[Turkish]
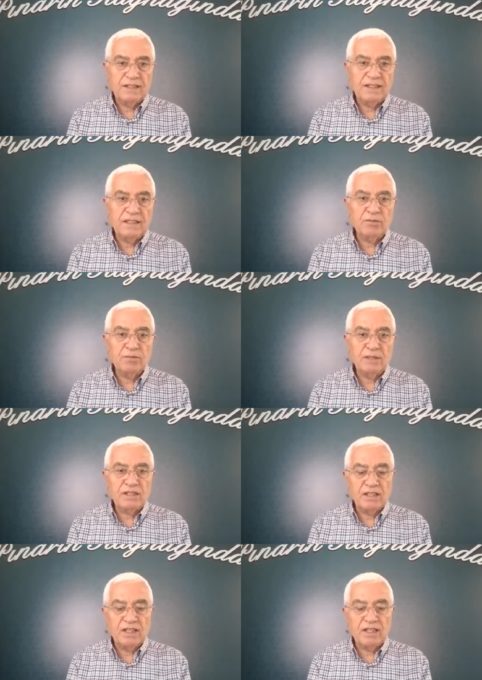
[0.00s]

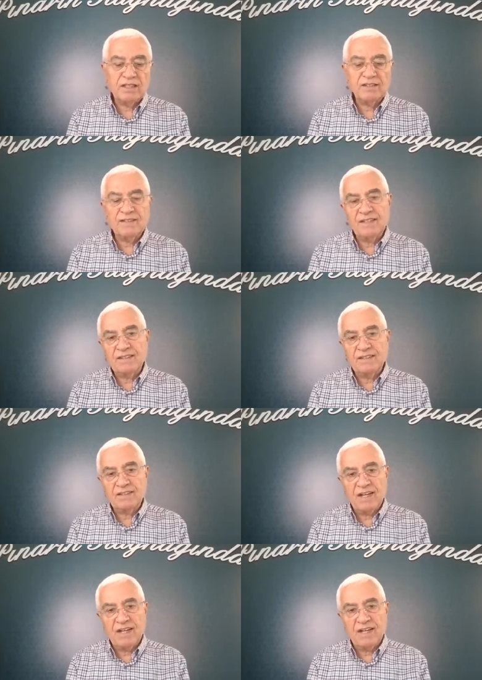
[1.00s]
25 ila 48.